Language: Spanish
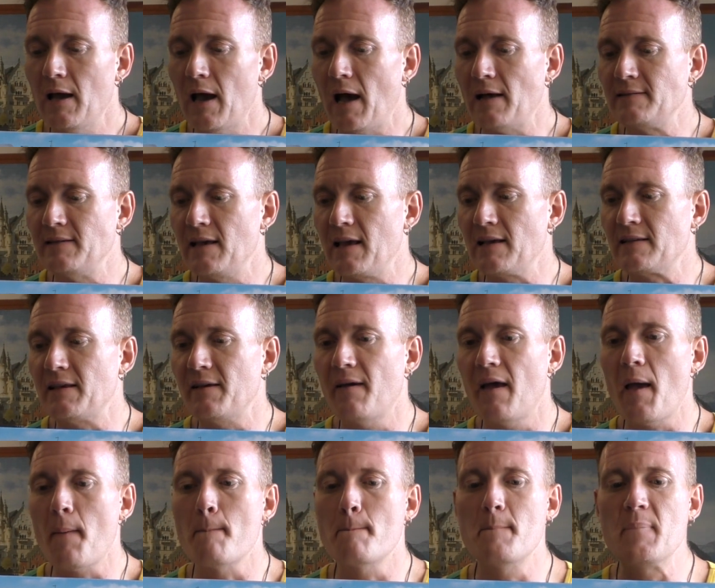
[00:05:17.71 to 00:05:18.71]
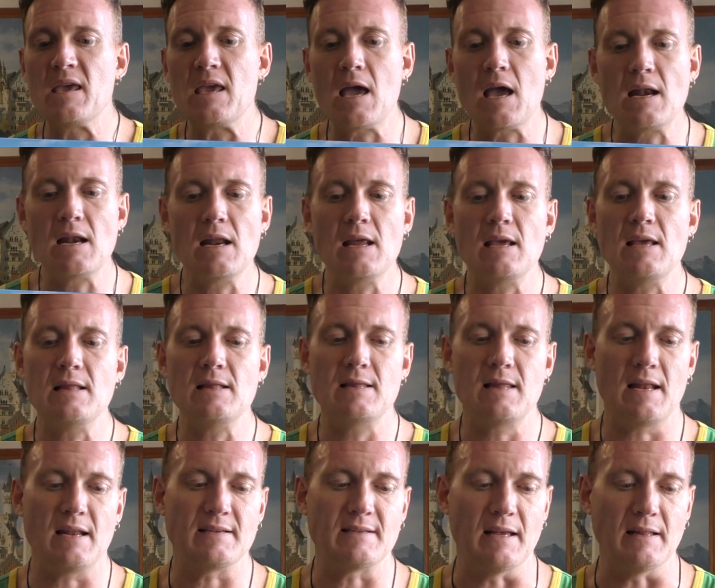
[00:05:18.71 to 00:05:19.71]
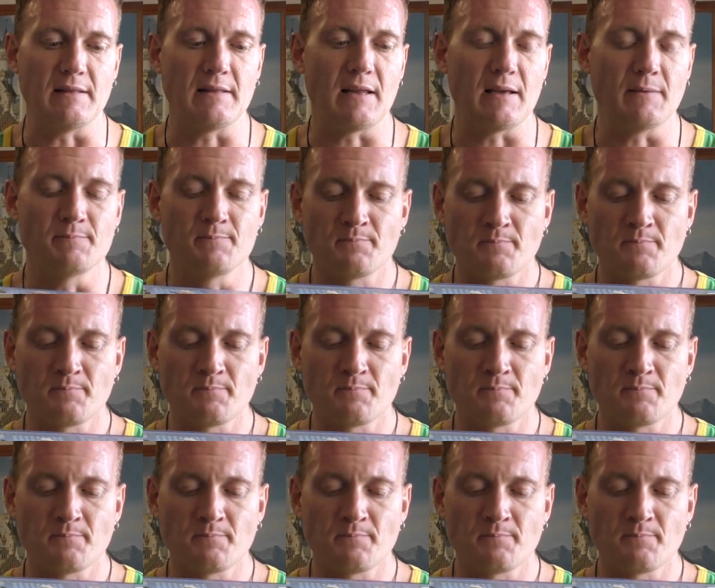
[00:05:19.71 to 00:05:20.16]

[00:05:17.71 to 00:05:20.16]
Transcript: Así que se ve bien interesante.